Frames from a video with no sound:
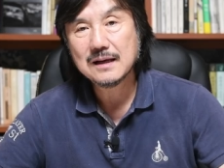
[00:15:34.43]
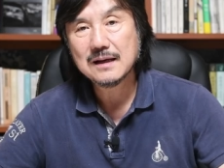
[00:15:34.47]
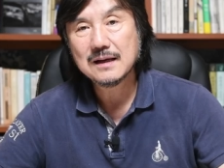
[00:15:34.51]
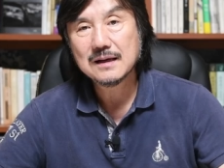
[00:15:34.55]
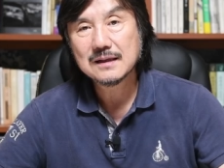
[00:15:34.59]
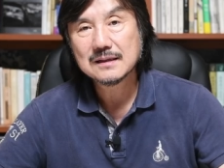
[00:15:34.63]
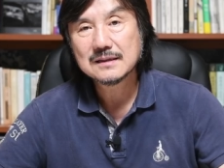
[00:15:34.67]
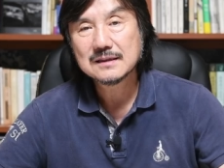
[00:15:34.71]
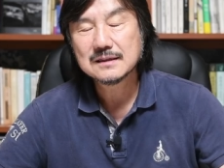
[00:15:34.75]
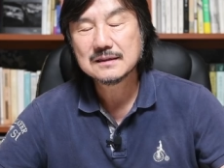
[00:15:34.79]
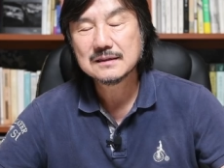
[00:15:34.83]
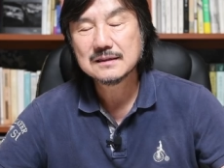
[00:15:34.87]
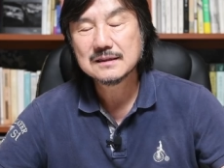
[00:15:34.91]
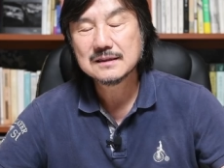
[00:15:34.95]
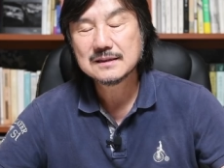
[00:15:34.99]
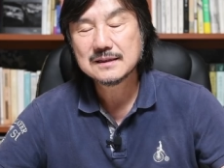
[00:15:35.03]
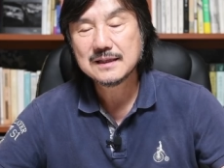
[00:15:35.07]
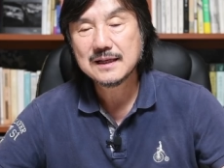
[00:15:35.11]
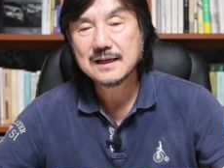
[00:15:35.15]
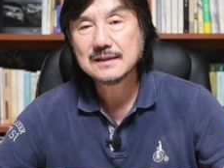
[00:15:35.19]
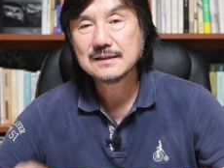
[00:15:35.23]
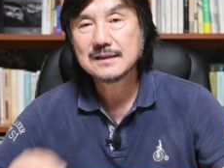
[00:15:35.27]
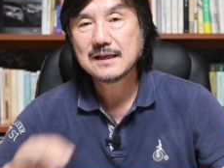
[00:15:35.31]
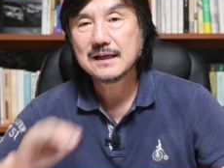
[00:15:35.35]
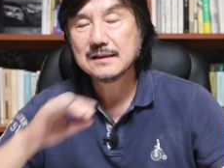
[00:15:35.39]
어, 찍는
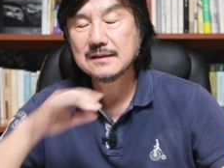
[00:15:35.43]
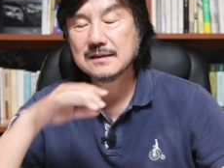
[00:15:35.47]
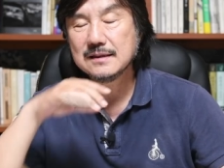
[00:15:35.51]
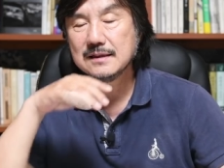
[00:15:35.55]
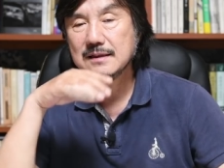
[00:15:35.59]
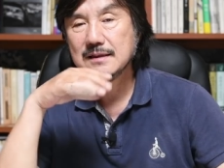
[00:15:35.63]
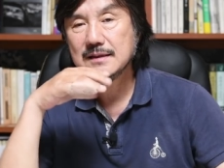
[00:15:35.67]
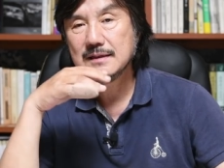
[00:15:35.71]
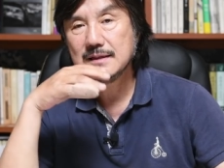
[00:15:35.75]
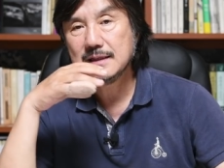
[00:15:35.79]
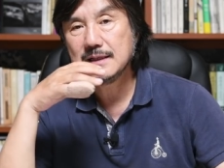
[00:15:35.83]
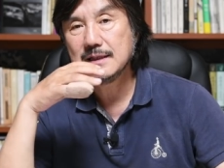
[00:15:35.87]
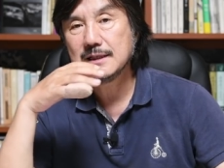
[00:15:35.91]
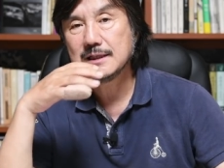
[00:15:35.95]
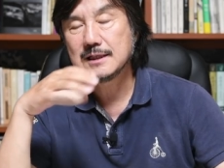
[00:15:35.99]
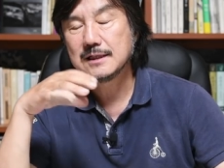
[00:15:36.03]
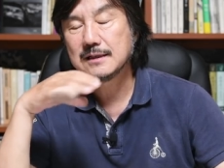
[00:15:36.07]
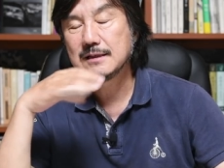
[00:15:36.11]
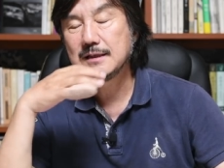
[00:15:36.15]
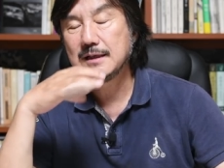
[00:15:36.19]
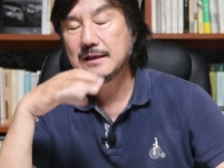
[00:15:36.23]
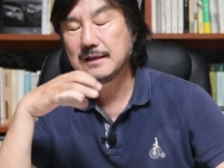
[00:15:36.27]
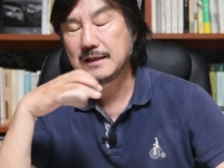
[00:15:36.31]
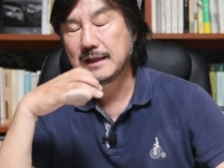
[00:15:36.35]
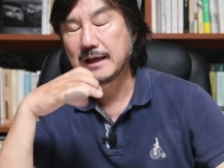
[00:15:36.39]
제 사진이
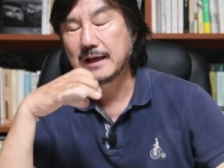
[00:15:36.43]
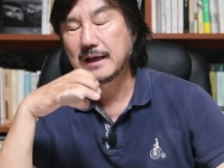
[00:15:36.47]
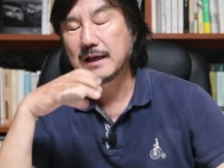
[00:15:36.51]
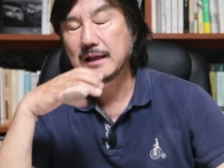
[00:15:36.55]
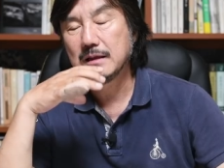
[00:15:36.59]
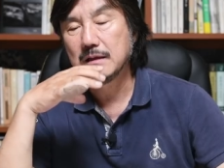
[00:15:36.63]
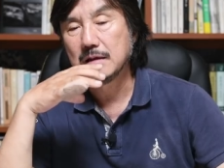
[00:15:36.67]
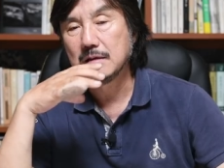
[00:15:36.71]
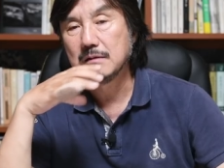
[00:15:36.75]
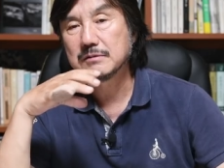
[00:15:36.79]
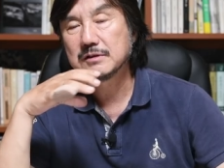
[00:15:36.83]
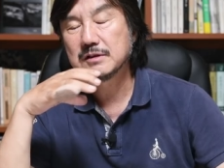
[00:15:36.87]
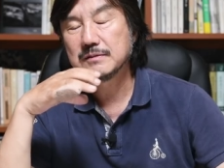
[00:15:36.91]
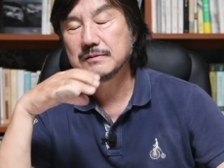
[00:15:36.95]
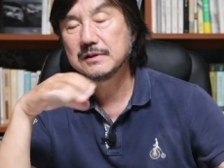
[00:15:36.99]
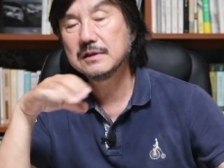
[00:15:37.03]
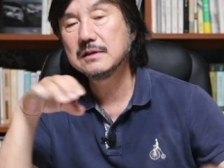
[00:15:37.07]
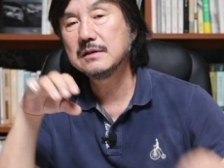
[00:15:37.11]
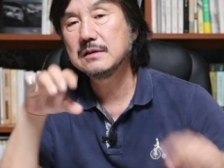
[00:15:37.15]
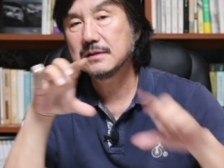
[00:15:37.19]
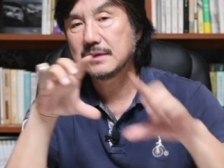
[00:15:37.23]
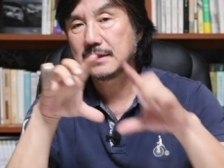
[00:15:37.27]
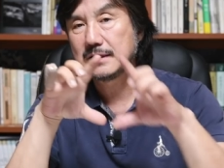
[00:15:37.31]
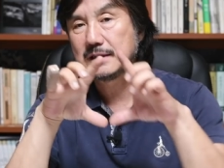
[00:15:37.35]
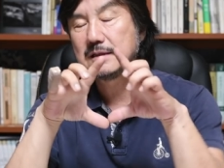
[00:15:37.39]
시선이 되게 늘,
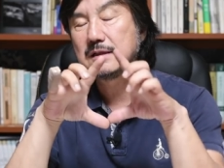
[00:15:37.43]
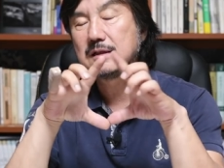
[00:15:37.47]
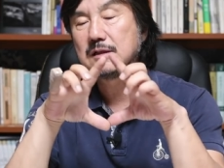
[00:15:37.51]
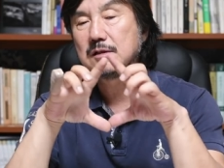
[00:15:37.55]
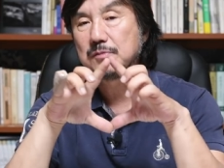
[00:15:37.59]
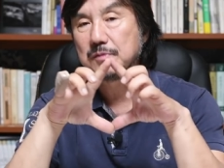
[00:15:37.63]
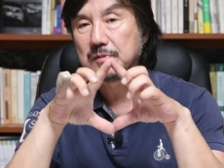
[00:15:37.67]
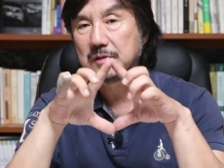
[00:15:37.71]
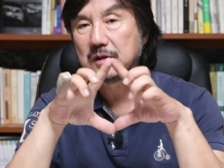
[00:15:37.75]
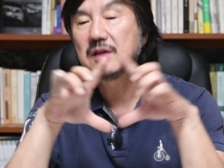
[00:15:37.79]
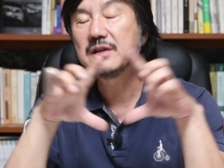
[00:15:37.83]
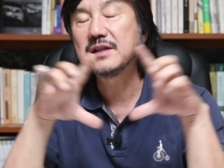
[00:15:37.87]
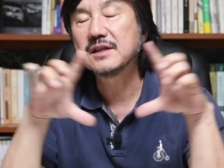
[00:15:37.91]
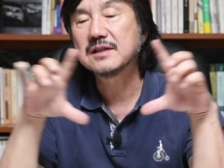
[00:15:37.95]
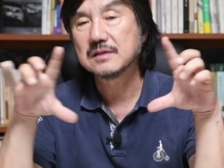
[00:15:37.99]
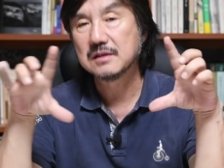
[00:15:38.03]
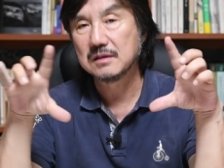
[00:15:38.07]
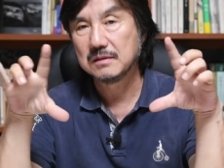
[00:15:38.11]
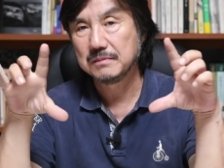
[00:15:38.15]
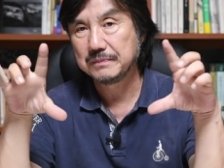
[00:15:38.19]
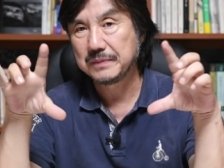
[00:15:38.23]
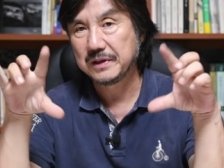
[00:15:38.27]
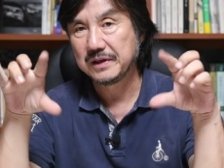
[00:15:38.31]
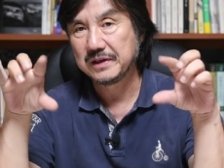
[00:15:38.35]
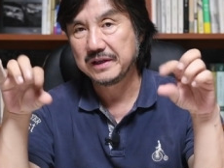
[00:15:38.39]
저는 시선이 좀 넓게
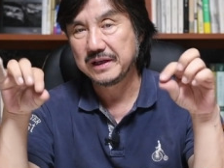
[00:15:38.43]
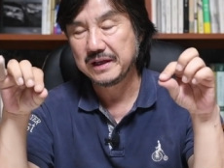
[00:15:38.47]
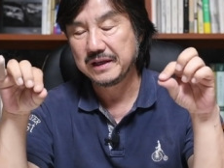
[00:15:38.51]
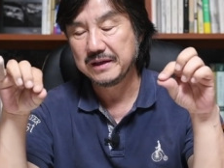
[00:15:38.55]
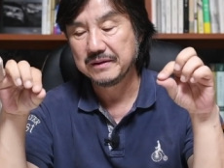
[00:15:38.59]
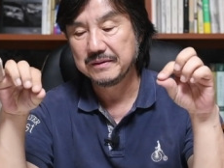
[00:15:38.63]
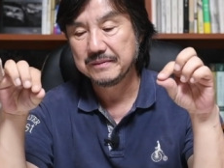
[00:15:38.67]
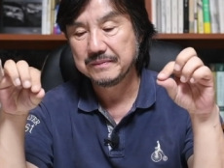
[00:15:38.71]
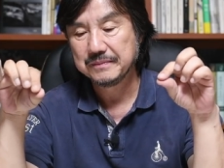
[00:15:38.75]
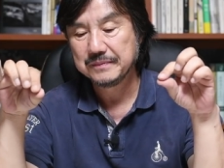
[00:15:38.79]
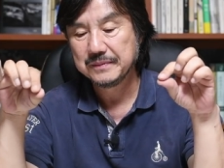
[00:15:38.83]
쓰는 편이에요.